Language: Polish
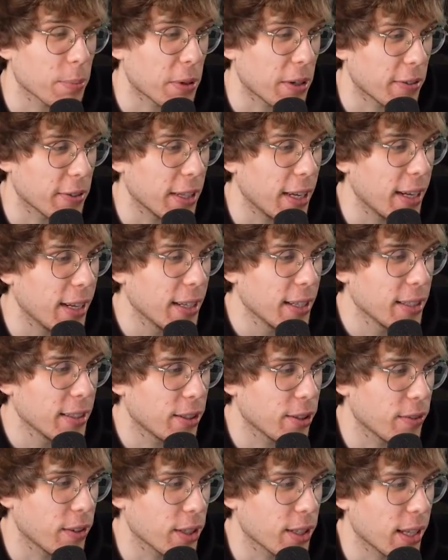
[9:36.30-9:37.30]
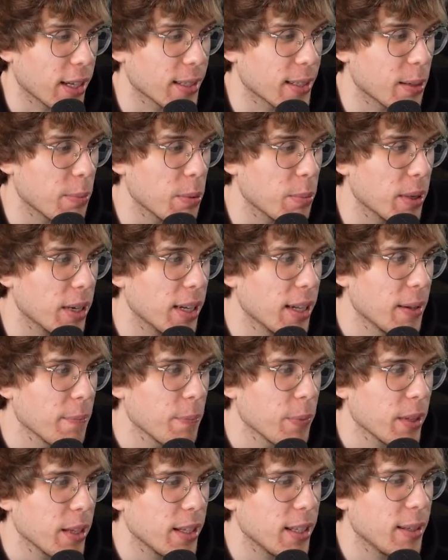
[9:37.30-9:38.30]
prawda? To właśnie teraz zrobimy
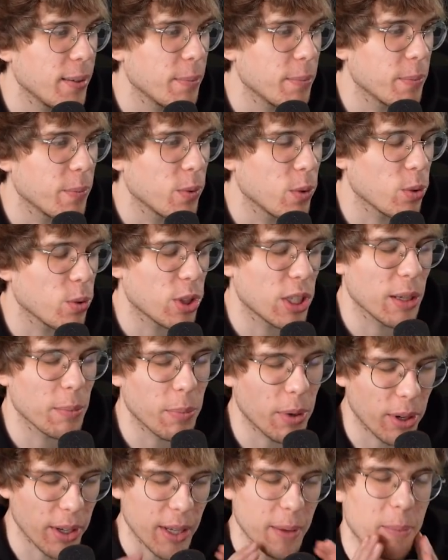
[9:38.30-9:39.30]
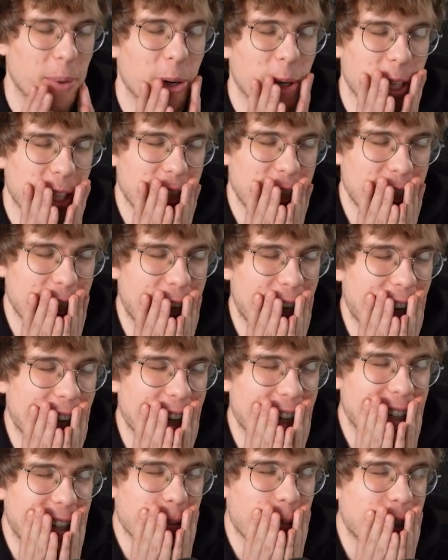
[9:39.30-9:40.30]
i już się boję, boję się,
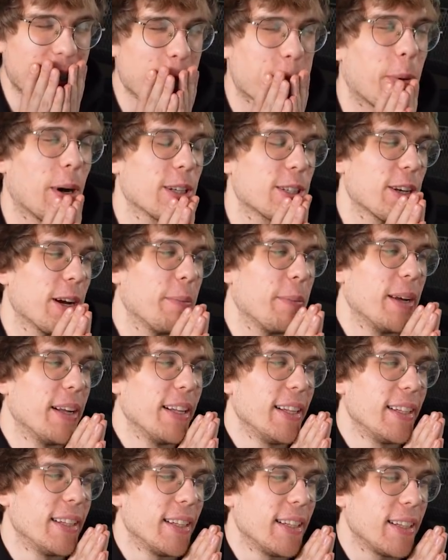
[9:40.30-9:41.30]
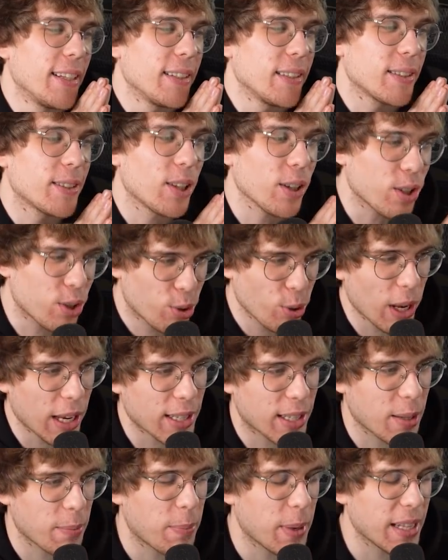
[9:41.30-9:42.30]
jaki to będzie poziom. Coś czuję, że
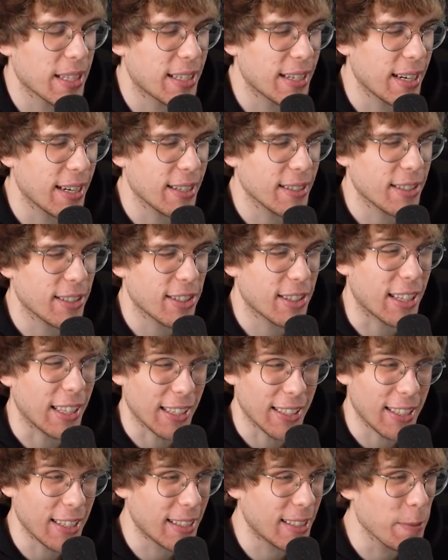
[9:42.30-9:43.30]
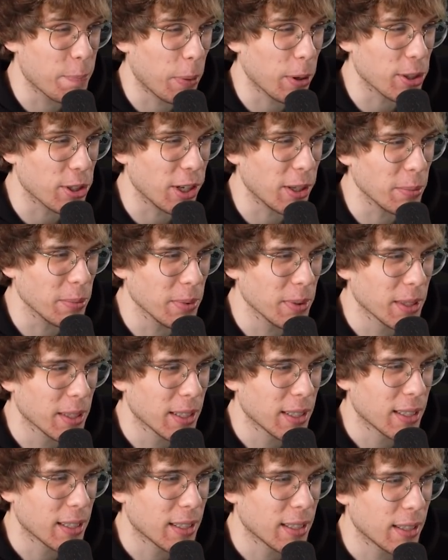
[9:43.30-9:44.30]
to będzie 40 poziom?
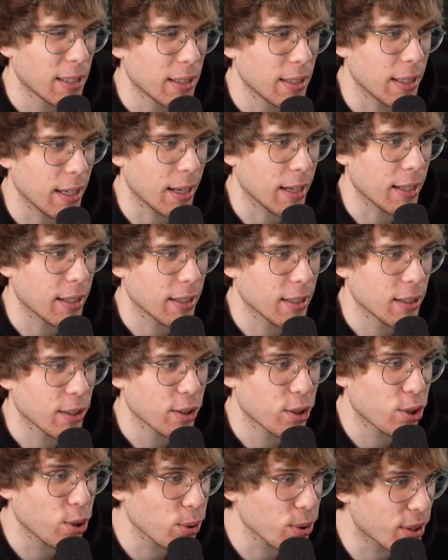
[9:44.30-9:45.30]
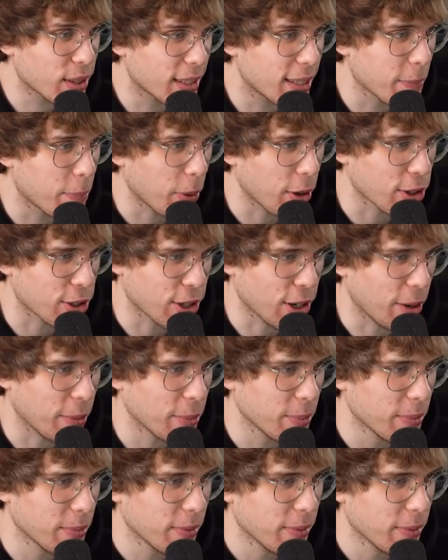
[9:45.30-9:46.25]
Nie, szósty poziom.